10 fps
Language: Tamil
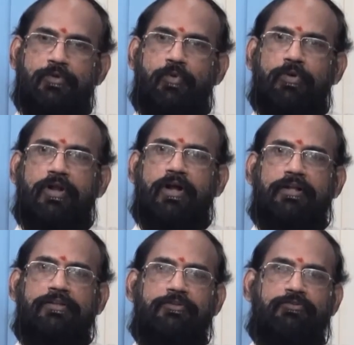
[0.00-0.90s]

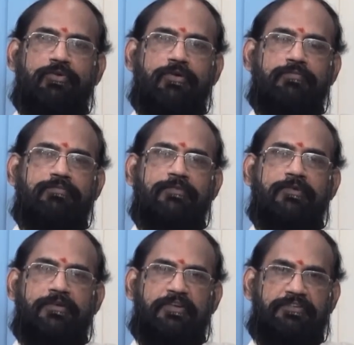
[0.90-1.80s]
கொண்டாட்டத்தை சொல்லும்
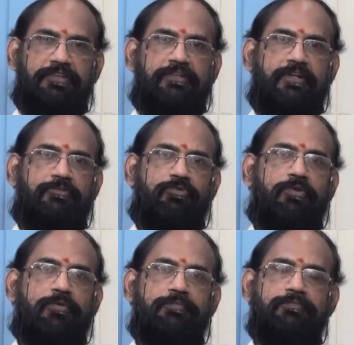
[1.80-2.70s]
ரசித்தலை
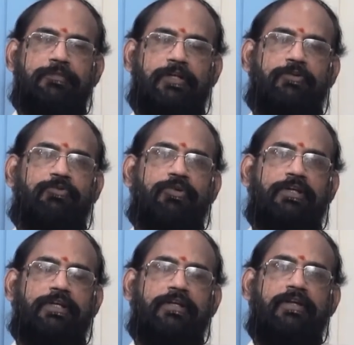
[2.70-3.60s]
சொல்லும் என்று
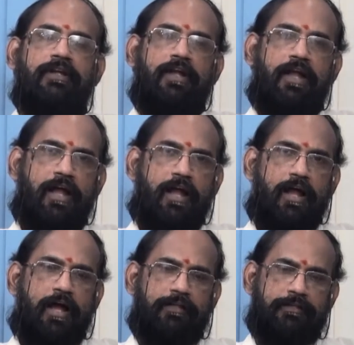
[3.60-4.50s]
சொல்லி
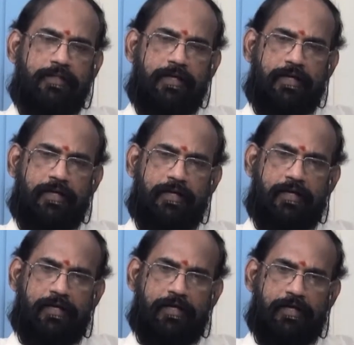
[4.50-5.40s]
அந்த
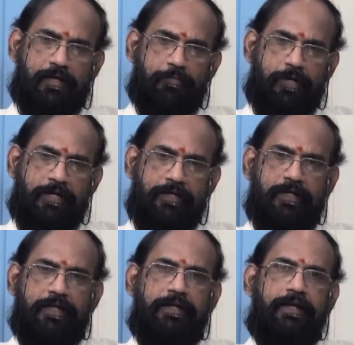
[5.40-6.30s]

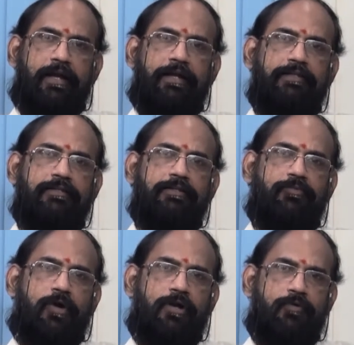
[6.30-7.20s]
மனநிலை அடைந்து
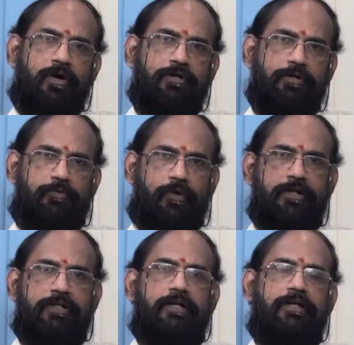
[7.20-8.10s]
வாழ்வாங்கு
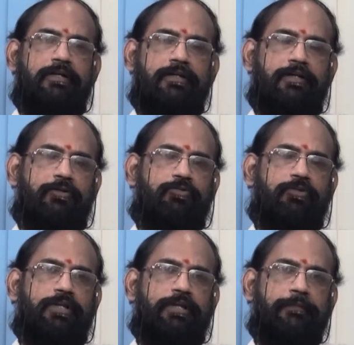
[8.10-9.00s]
வாழுங்கள் என்று
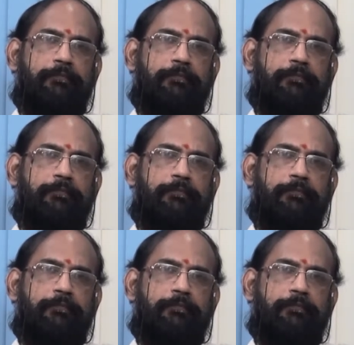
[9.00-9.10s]
சொல்லி